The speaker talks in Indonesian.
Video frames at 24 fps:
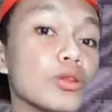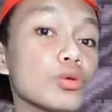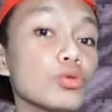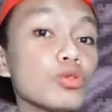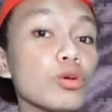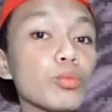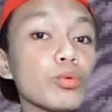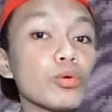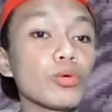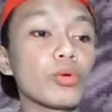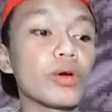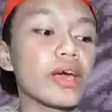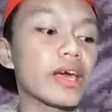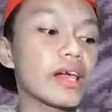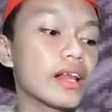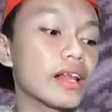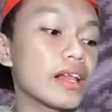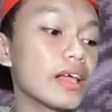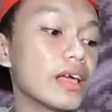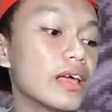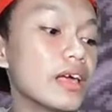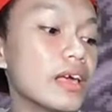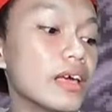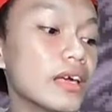20 WL
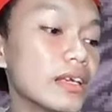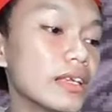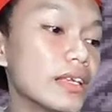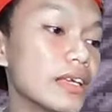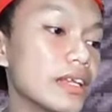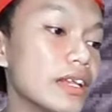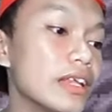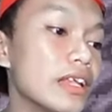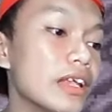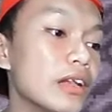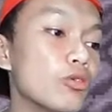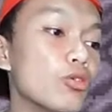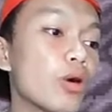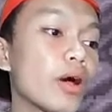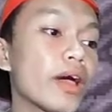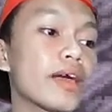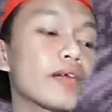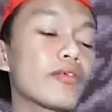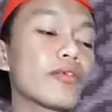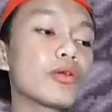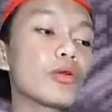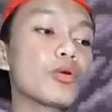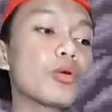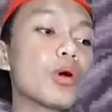jadi dua
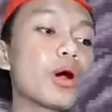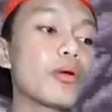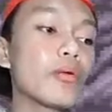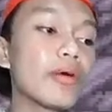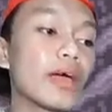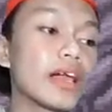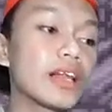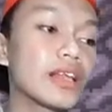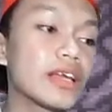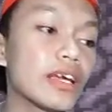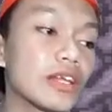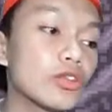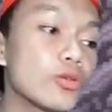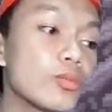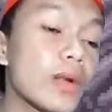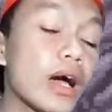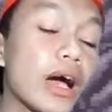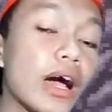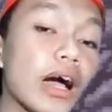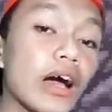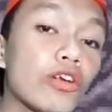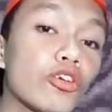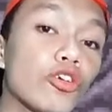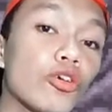dua WL nya itu
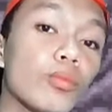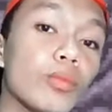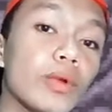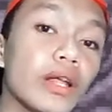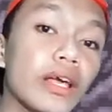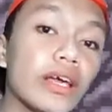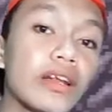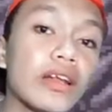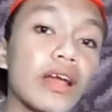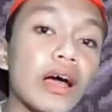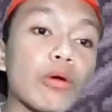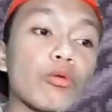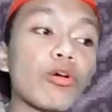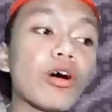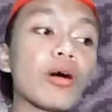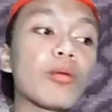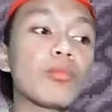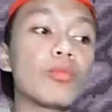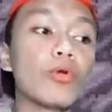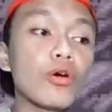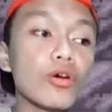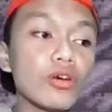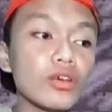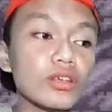bakal gue beliin aqua
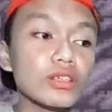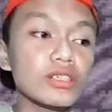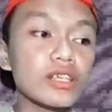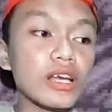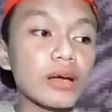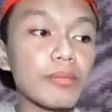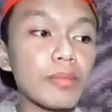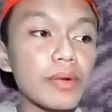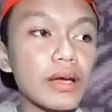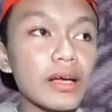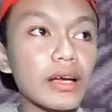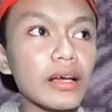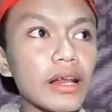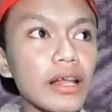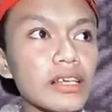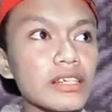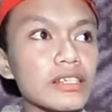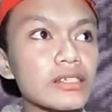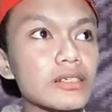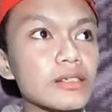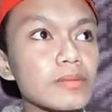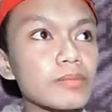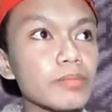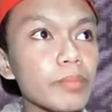block sama
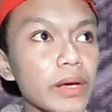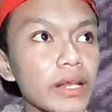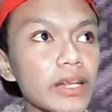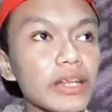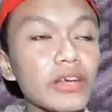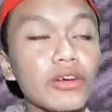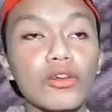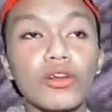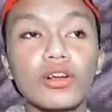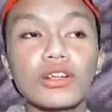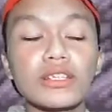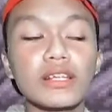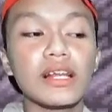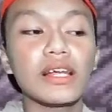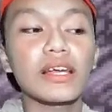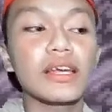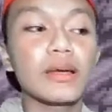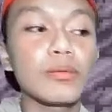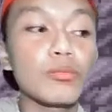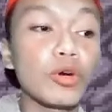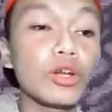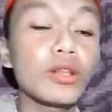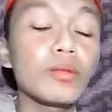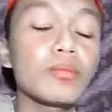glass pen ya kalau nggak salah ya
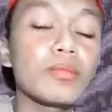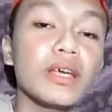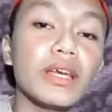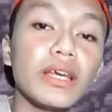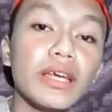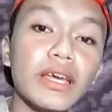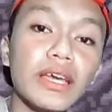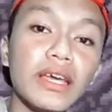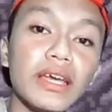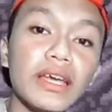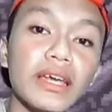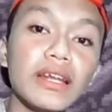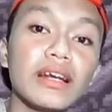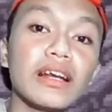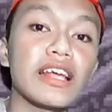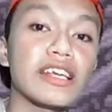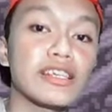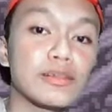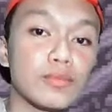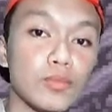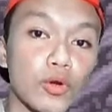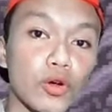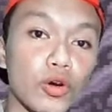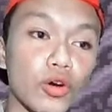buat bikin
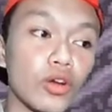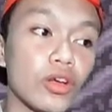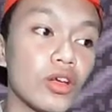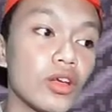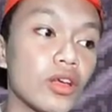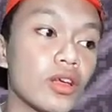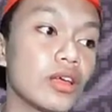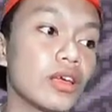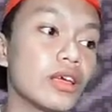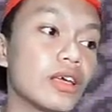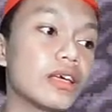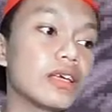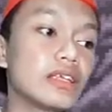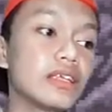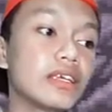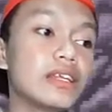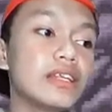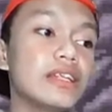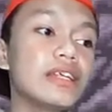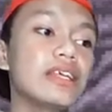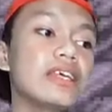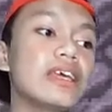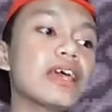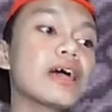glass block
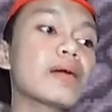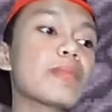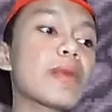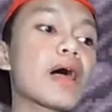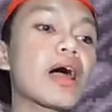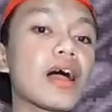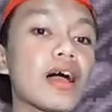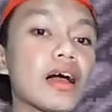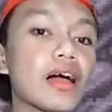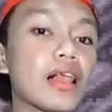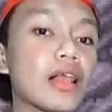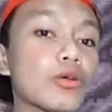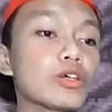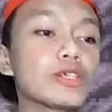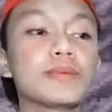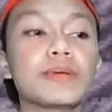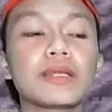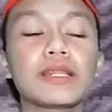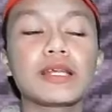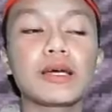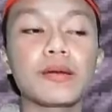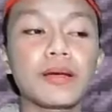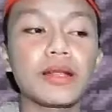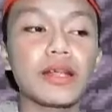jadi ya bakal gue up
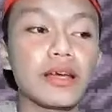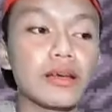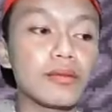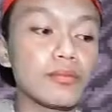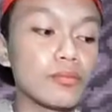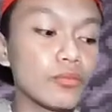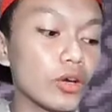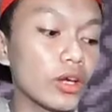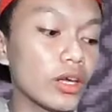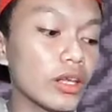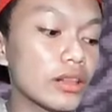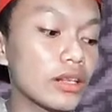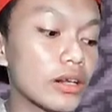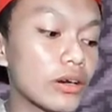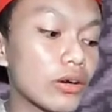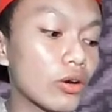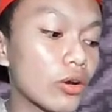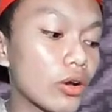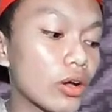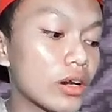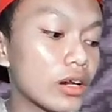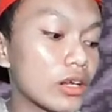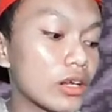ya. dah mungkin tak kalau ada